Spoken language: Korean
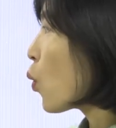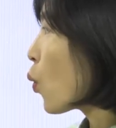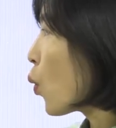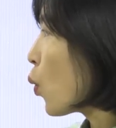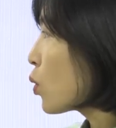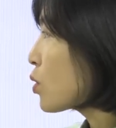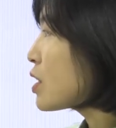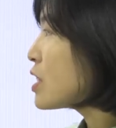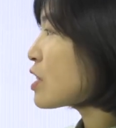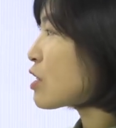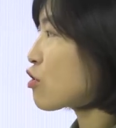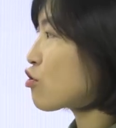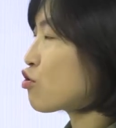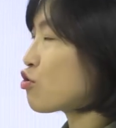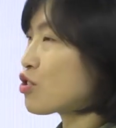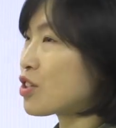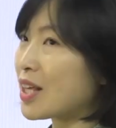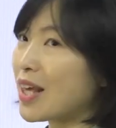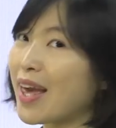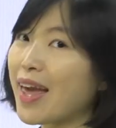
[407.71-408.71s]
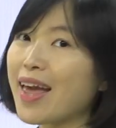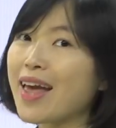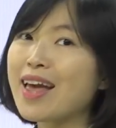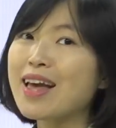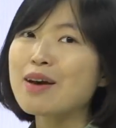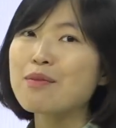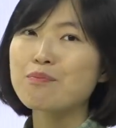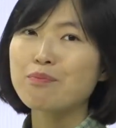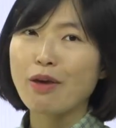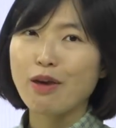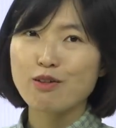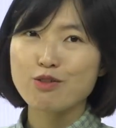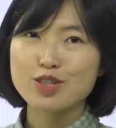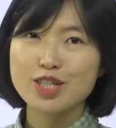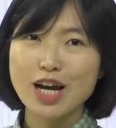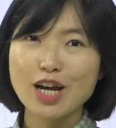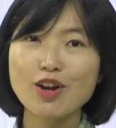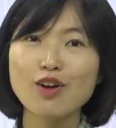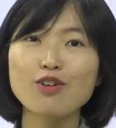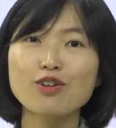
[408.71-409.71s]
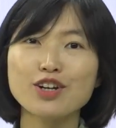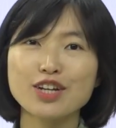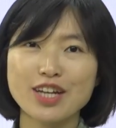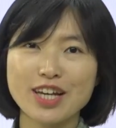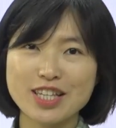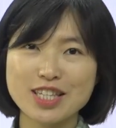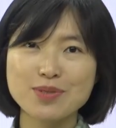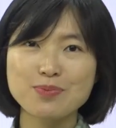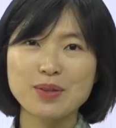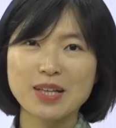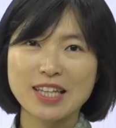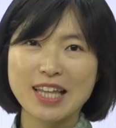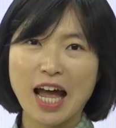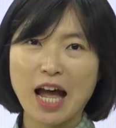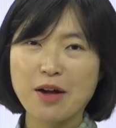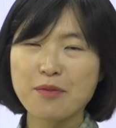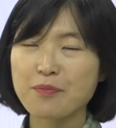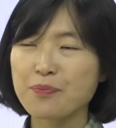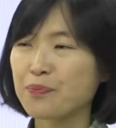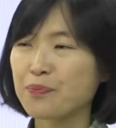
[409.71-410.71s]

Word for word: 오늘 써주는 게 매우 잘 어울리겠습니다.